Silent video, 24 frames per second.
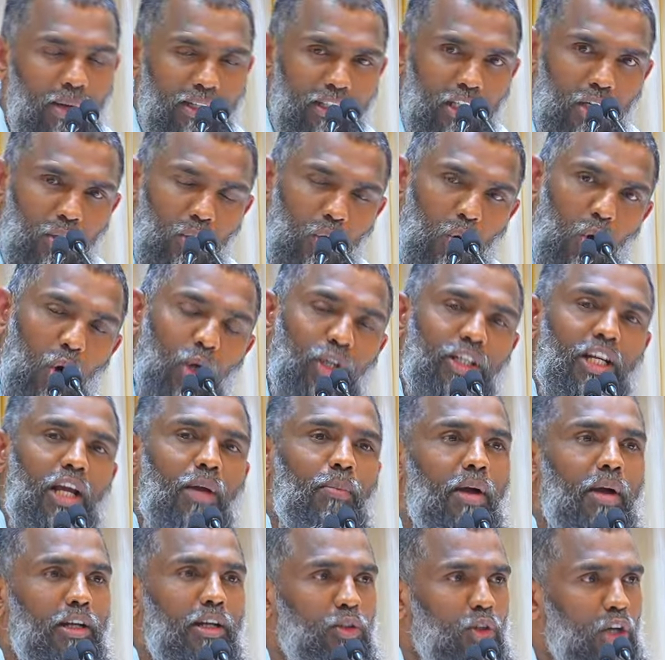மதிலும்
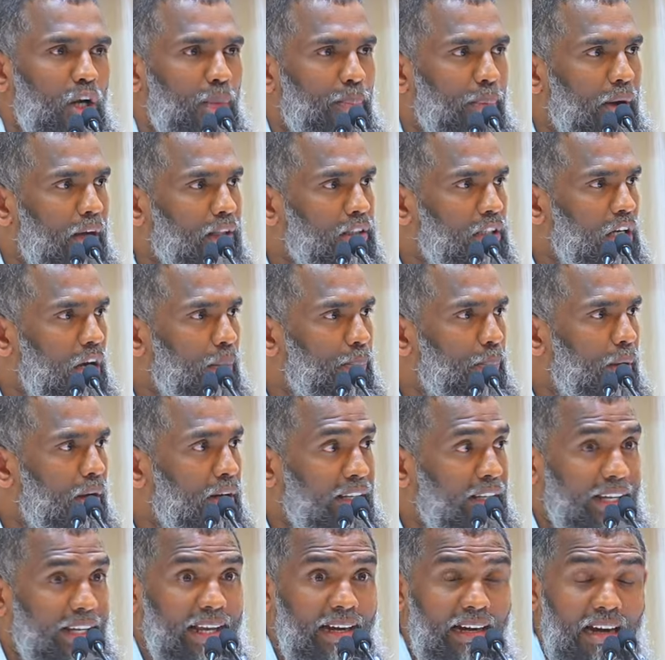கோட்டையமாக இருந்து உங்களை
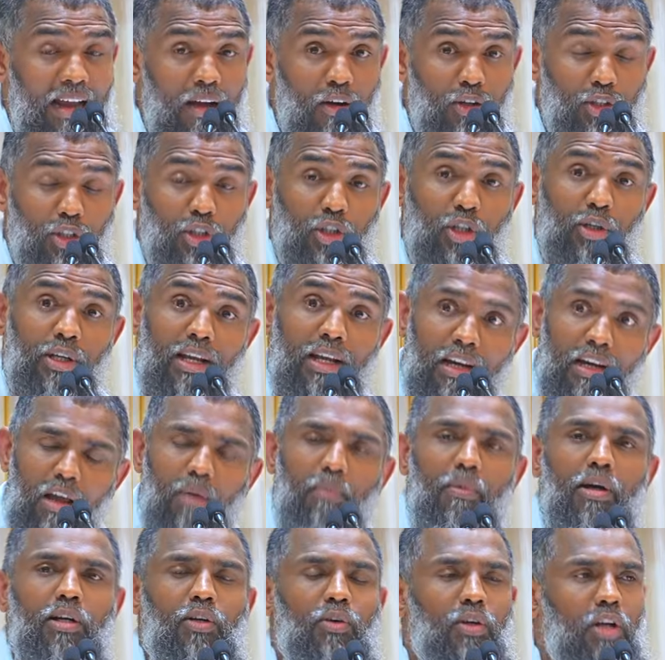பாதுகாப்பார் எல்லாவற்றுக்கும்
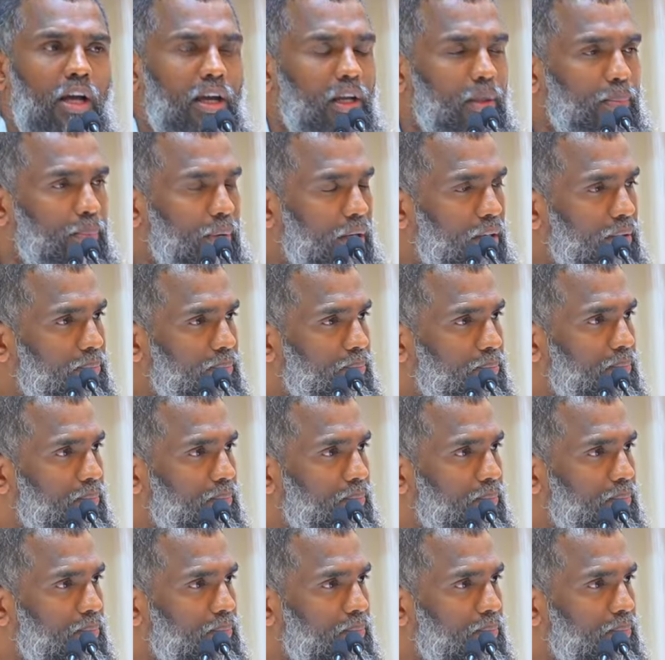எல்லாமானவராக இருப்பார்